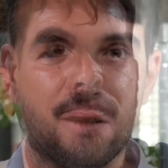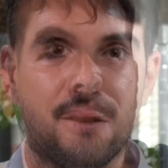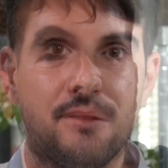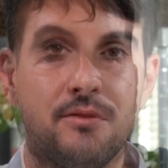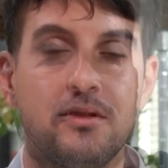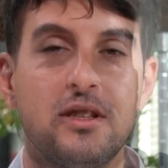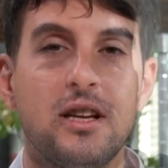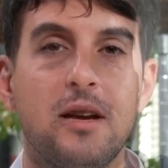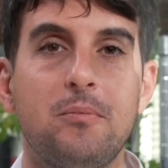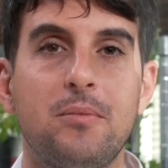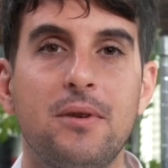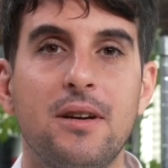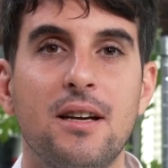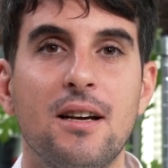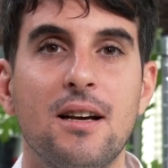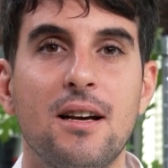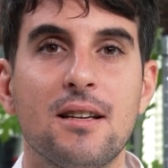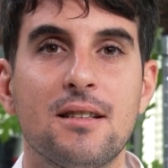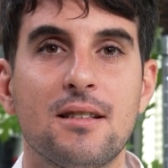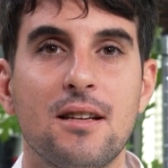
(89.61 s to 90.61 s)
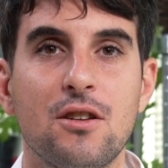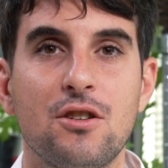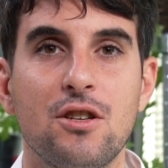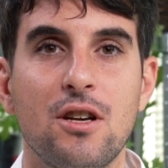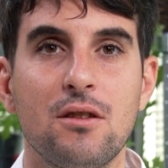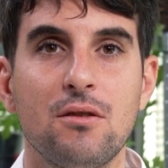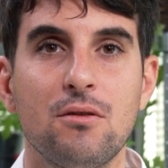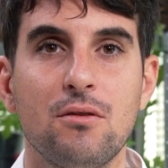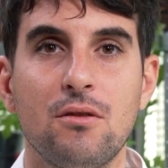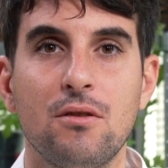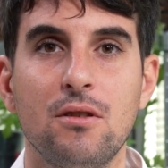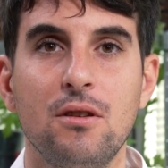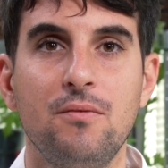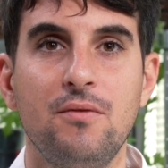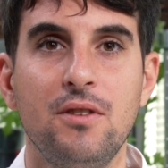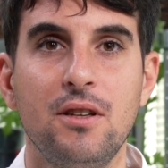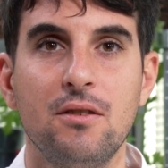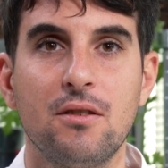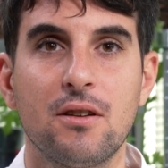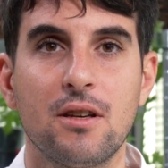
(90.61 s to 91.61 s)
Giuseppe, assaggiando il
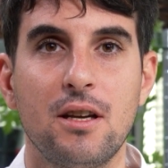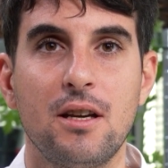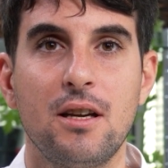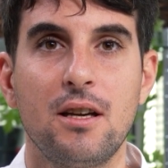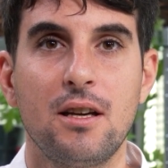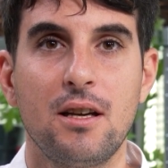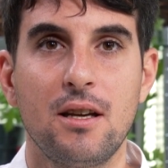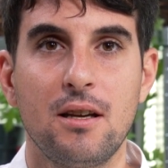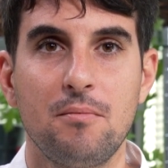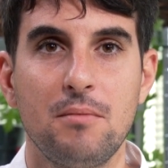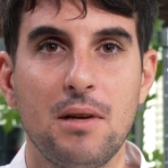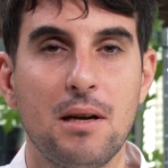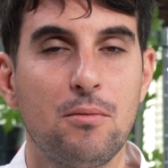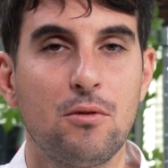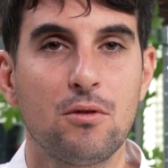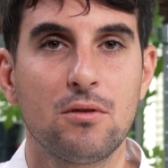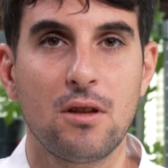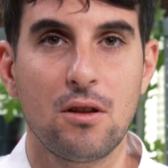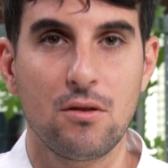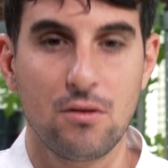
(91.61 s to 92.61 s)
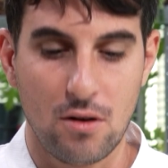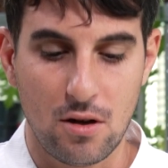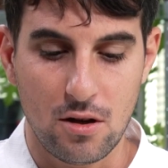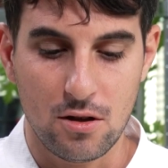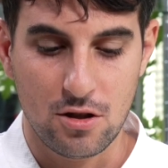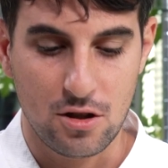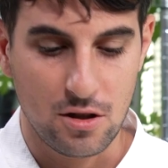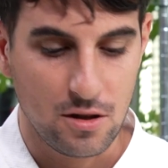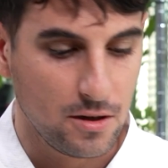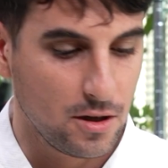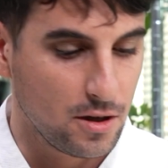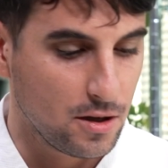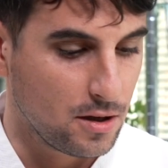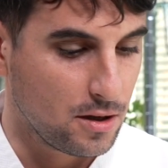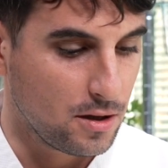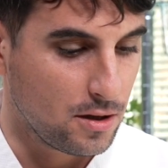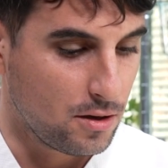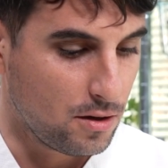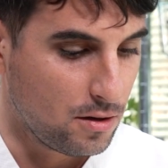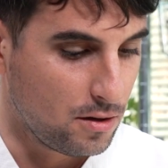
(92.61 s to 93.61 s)
vino che mi hai portato
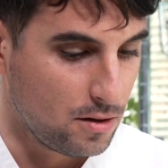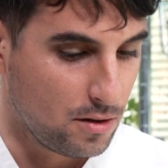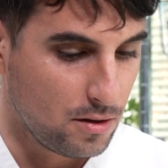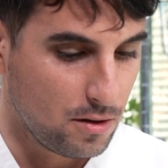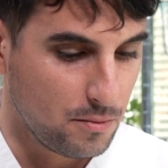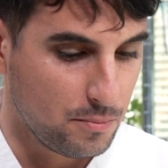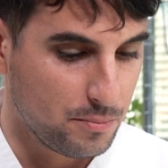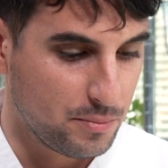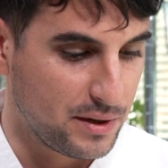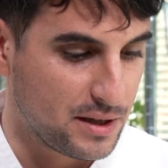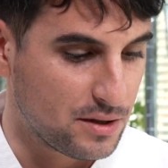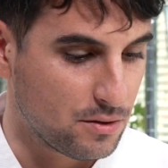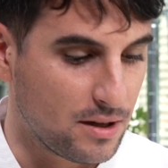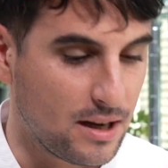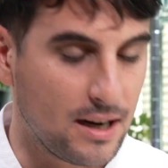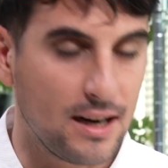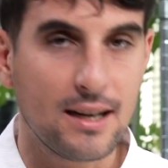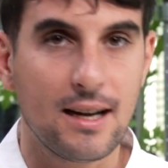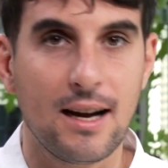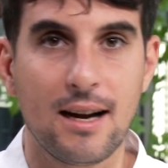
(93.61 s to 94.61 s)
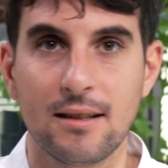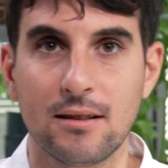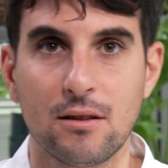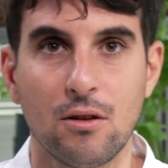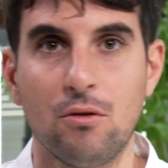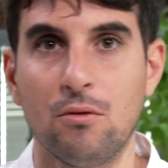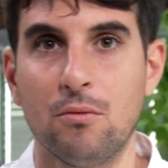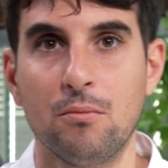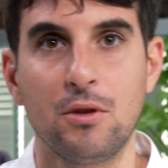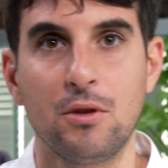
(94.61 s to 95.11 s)
oggi ho preso dalla carta un